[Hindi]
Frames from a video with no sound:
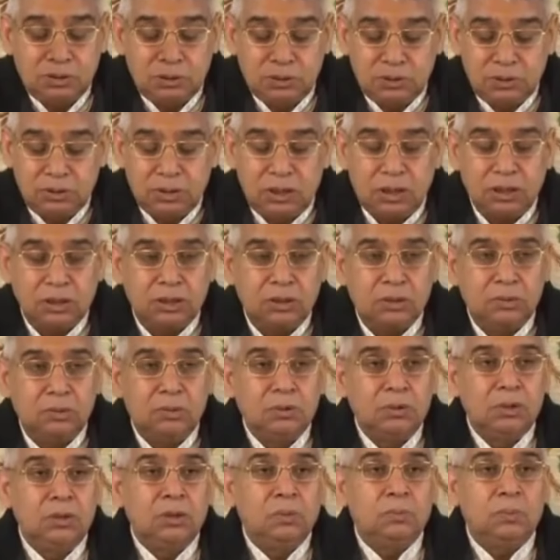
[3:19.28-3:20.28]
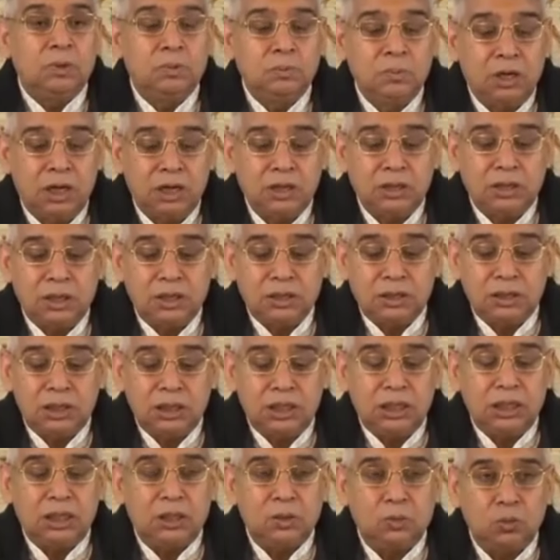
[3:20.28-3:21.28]
सदग्रंथ प्रमाण
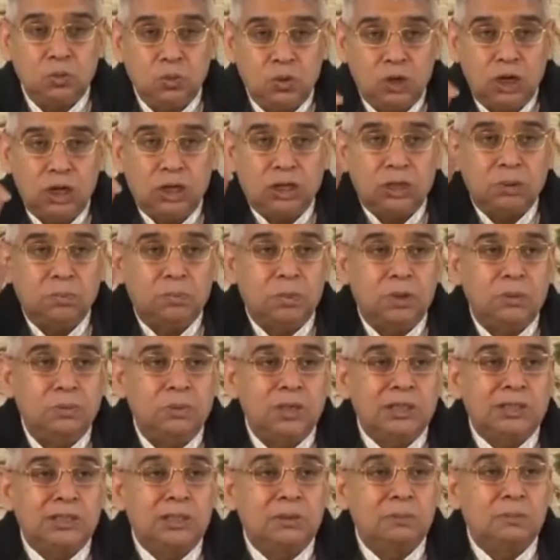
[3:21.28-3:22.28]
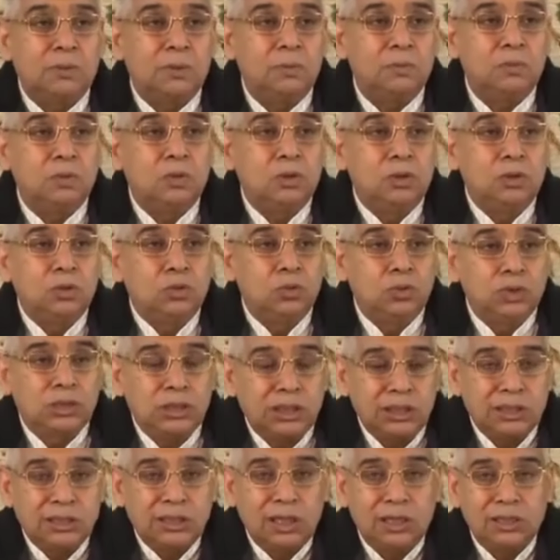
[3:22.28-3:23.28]
करते हैं कि वो है परम अक्षर ब्रह्म
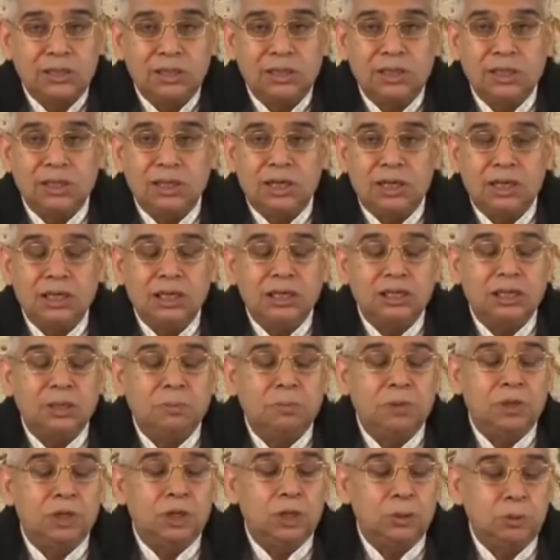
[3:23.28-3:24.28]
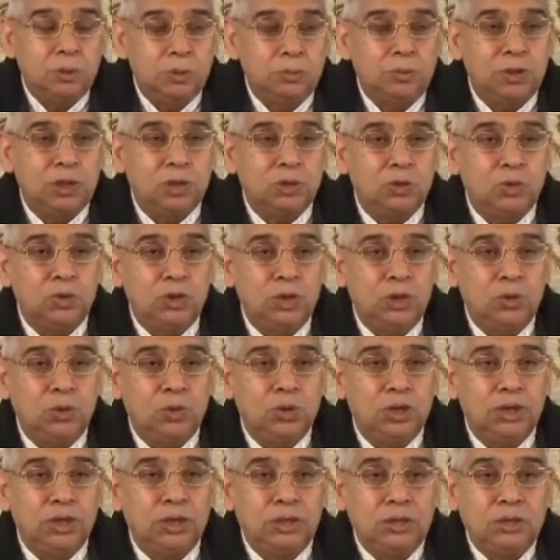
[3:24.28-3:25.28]
उसकी साधना करने से फिर कभी मृत्यु नहीं
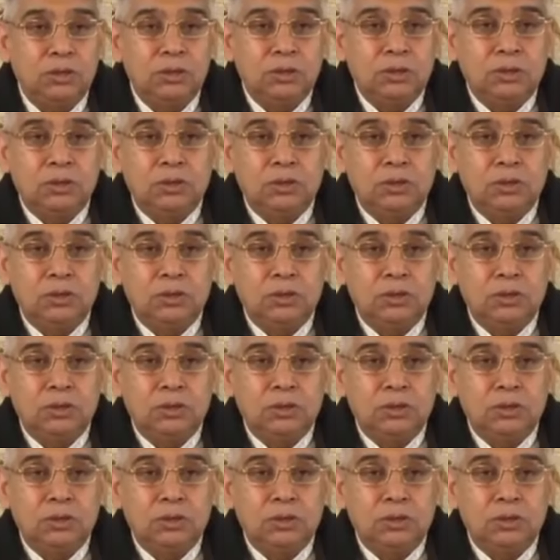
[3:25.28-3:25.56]
होगी